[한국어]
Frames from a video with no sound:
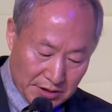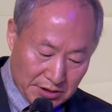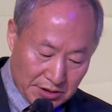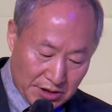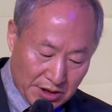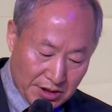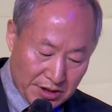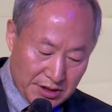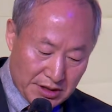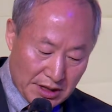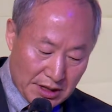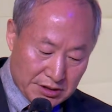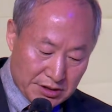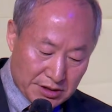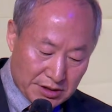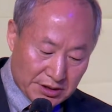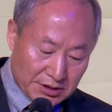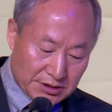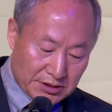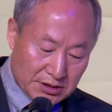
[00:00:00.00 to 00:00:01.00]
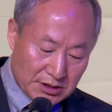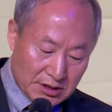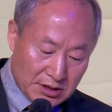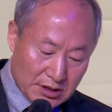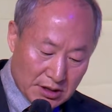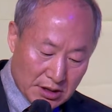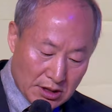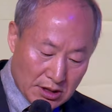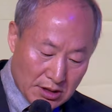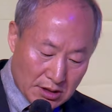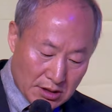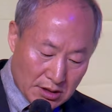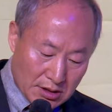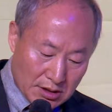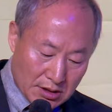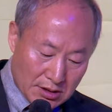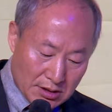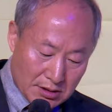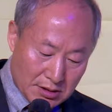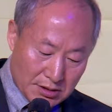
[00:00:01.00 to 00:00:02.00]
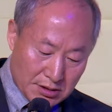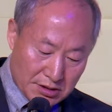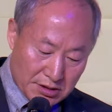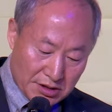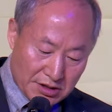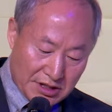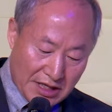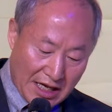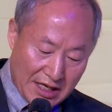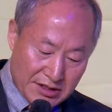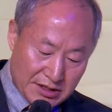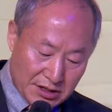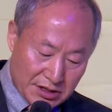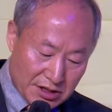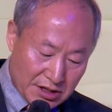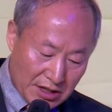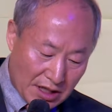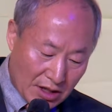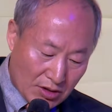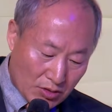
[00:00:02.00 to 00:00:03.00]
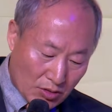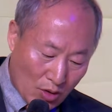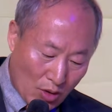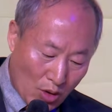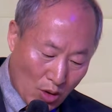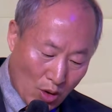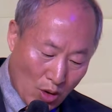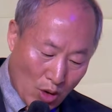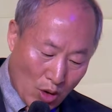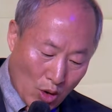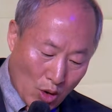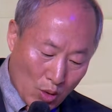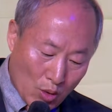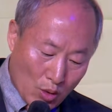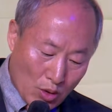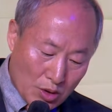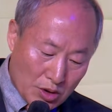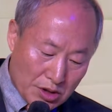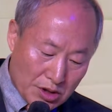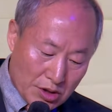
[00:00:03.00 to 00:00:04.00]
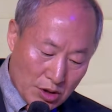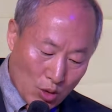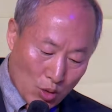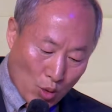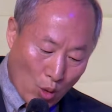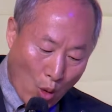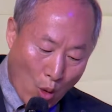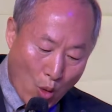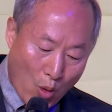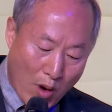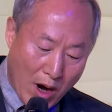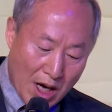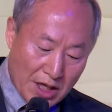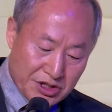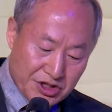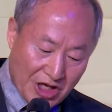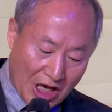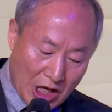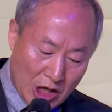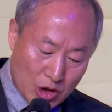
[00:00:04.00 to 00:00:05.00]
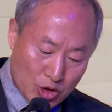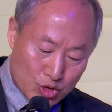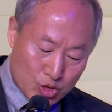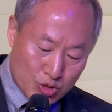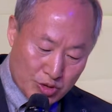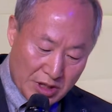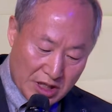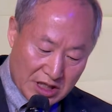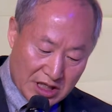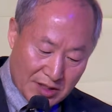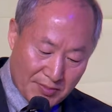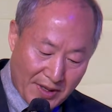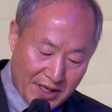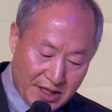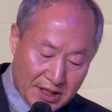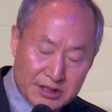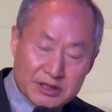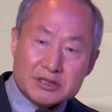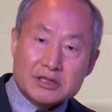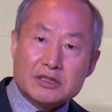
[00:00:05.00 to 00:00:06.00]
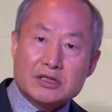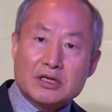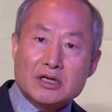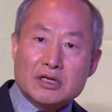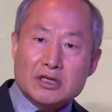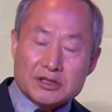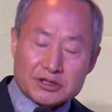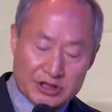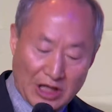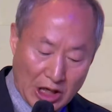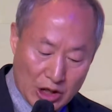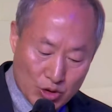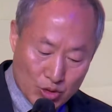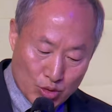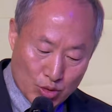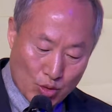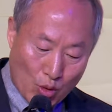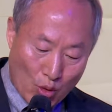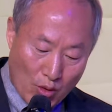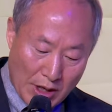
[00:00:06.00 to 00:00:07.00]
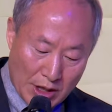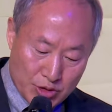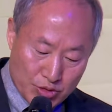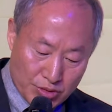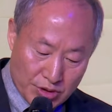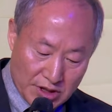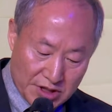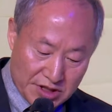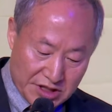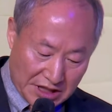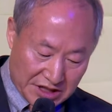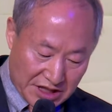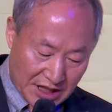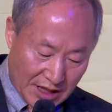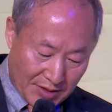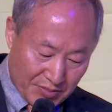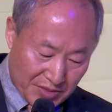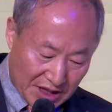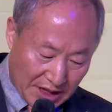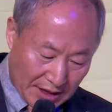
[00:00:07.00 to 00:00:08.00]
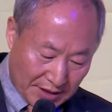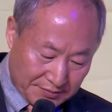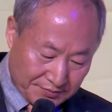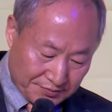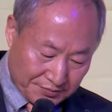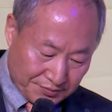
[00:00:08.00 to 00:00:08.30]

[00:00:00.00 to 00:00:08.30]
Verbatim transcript: 특히나 저는 어, 저희 개인적 철학으로 공화 자유주의에 기반한 자유공화주의를 제창합니다.